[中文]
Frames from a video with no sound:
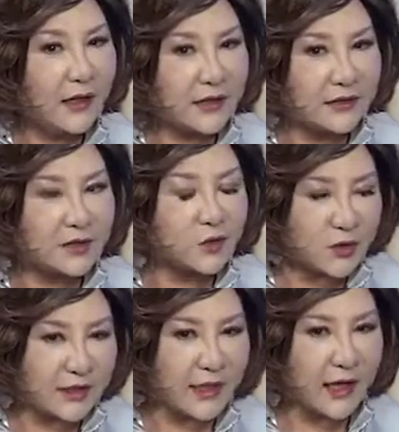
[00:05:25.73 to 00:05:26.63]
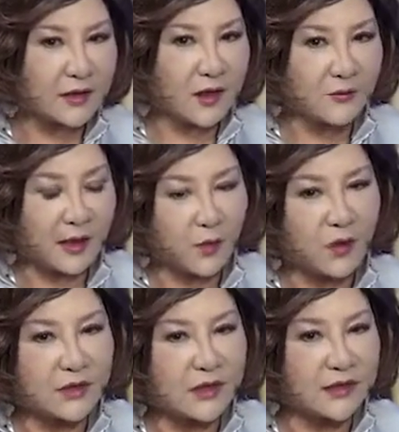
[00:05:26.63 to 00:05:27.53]
可是最近看到美
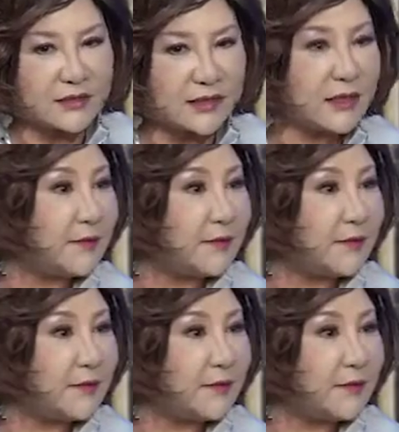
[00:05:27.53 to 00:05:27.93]
国的基地。